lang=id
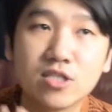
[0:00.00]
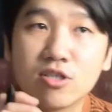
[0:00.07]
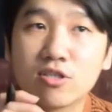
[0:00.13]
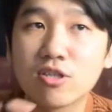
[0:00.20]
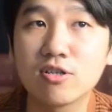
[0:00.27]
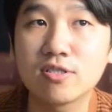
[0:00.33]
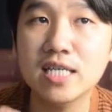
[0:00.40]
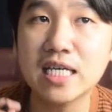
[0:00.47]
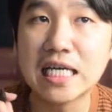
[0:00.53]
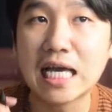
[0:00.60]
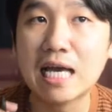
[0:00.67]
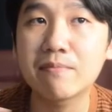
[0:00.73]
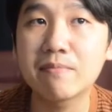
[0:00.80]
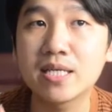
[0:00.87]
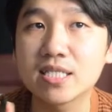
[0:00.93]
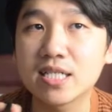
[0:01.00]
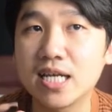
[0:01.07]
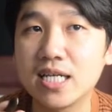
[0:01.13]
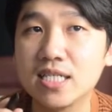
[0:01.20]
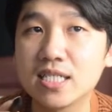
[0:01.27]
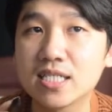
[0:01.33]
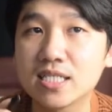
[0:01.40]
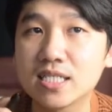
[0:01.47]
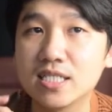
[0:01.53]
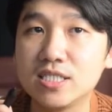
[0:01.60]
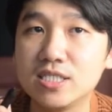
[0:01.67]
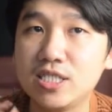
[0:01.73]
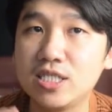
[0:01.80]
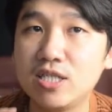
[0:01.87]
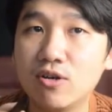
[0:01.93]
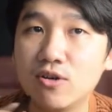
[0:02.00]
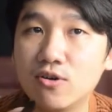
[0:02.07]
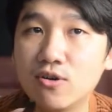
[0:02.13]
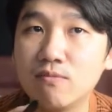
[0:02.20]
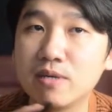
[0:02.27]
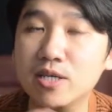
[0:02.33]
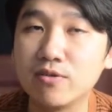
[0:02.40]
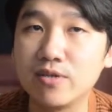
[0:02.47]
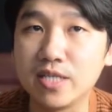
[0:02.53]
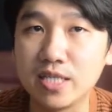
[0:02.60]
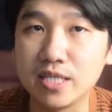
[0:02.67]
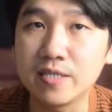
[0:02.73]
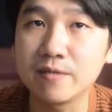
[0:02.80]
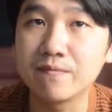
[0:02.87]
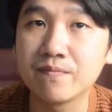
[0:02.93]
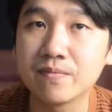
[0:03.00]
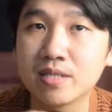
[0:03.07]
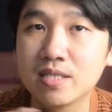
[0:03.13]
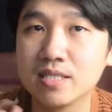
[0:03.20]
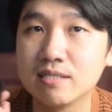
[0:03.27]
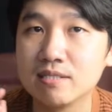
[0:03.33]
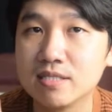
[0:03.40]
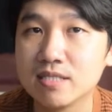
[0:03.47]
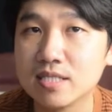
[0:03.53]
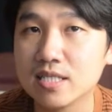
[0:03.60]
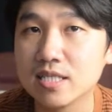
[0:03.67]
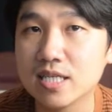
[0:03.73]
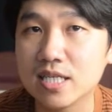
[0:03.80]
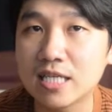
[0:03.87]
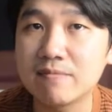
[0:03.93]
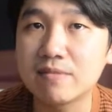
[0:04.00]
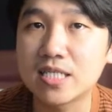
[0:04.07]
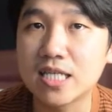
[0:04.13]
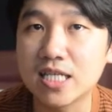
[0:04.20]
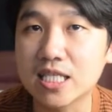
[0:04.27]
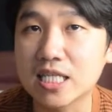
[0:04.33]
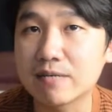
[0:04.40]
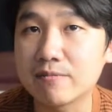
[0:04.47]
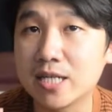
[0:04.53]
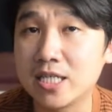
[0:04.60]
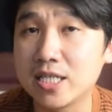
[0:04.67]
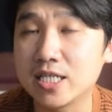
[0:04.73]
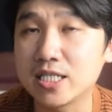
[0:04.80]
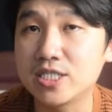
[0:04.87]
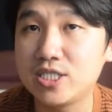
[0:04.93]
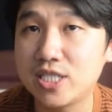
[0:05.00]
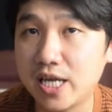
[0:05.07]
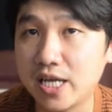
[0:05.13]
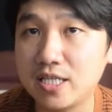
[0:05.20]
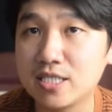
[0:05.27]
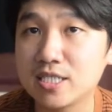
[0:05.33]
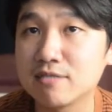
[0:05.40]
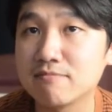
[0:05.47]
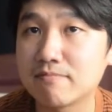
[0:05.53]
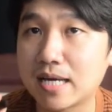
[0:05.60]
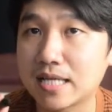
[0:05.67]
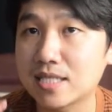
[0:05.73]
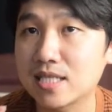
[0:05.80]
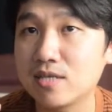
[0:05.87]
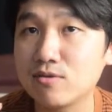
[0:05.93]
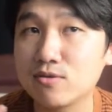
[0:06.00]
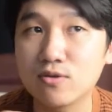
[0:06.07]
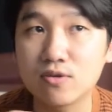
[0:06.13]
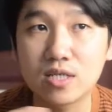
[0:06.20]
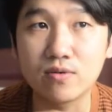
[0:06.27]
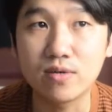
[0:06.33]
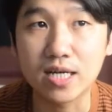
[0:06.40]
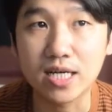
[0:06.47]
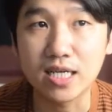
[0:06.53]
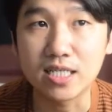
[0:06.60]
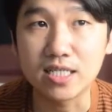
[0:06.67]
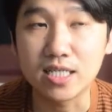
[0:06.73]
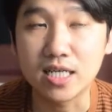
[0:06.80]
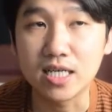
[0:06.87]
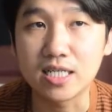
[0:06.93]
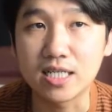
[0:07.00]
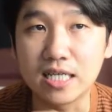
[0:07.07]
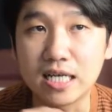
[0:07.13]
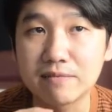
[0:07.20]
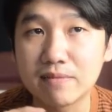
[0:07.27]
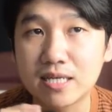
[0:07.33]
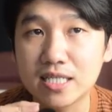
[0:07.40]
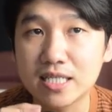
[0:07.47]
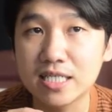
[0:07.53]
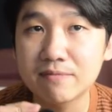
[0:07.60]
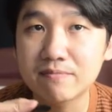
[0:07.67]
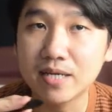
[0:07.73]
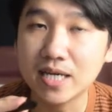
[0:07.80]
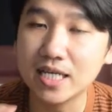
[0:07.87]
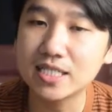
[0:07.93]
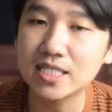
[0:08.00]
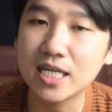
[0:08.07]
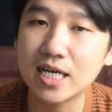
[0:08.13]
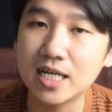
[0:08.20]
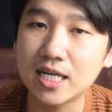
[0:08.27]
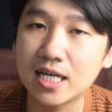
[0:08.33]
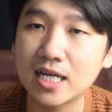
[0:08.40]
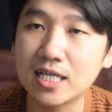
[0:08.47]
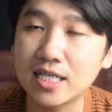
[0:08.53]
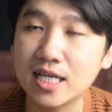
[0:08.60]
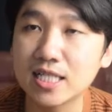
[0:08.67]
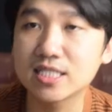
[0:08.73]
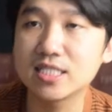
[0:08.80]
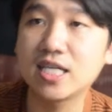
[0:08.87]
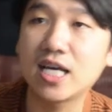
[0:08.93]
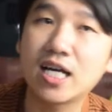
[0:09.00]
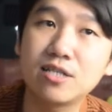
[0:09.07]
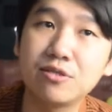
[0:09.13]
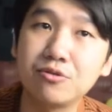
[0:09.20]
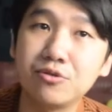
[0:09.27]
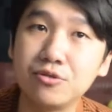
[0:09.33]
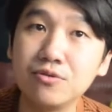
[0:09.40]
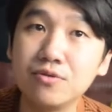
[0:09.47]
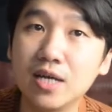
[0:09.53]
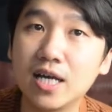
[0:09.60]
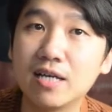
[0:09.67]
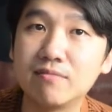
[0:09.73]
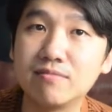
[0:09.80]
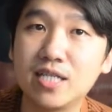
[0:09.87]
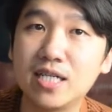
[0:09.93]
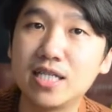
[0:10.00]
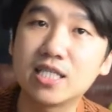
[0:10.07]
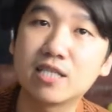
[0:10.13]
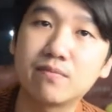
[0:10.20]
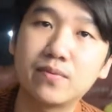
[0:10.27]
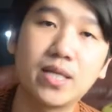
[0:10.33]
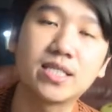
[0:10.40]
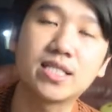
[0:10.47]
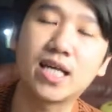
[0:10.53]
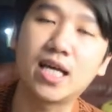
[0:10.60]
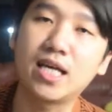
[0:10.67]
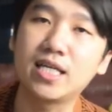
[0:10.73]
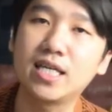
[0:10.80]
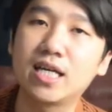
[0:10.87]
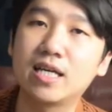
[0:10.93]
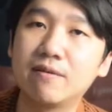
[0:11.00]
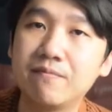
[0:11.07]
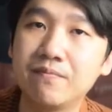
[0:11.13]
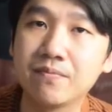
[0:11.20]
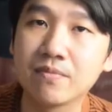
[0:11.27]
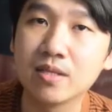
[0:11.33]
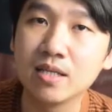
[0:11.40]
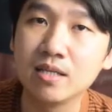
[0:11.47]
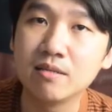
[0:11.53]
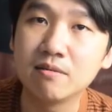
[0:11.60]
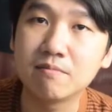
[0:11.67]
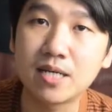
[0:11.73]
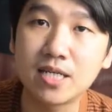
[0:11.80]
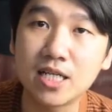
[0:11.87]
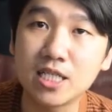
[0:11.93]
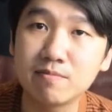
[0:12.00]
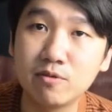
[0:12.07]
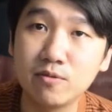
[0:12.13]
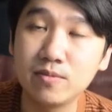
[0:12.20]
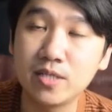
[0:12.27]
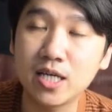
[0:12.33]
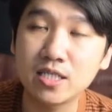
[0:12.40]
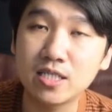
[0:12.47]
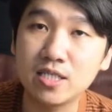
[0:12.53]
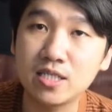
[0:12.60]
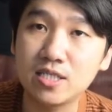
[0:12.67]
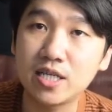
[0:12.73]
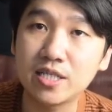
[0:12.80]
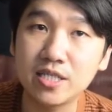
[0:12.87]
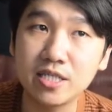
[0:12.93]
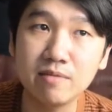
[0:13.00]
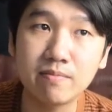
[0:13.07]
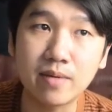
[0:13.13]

Contohnya Kamen Rider GO minggu ini. Kita bisa lihat Kamen Rider Chase mati untuk kedua kalinya dan matinya pakai cara yang syahdu juga jadi serpian cahaya. Padahal sebelumnya si Chase ini